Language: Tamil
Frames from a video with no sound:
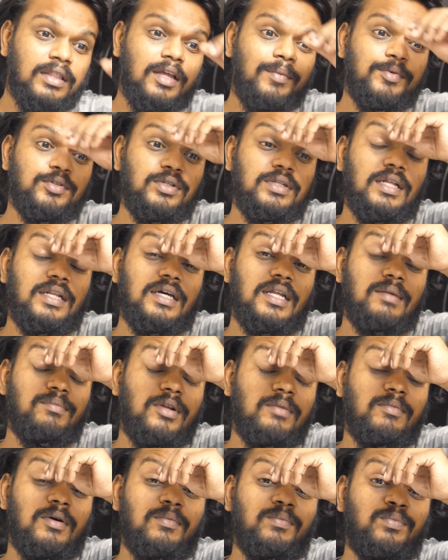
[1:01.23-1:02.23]
இந்த எபிசோட் எனக்கு
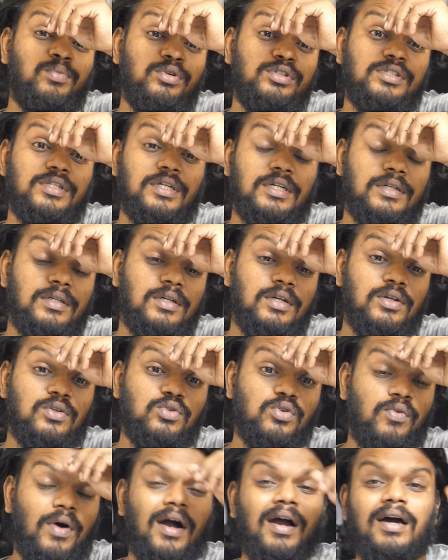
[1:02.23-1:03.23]
ரொம்ப ரொம்ப பிடிச்சிருக்கு
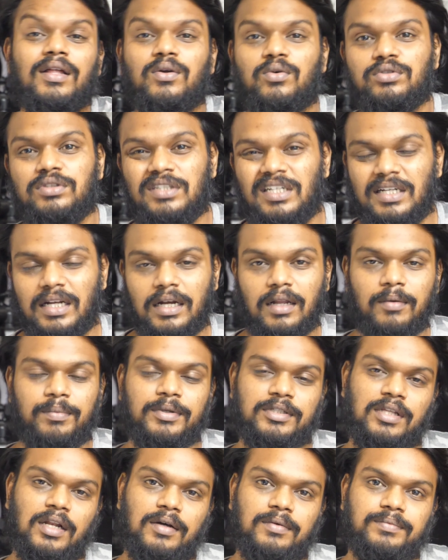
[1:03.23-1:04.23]
ஸோ வாங்க அது கொஞ்சம்
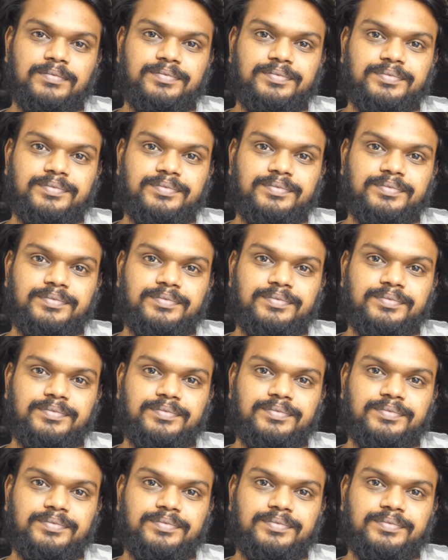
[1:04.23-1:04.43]
டீட்டெயிலாக பேசலாம்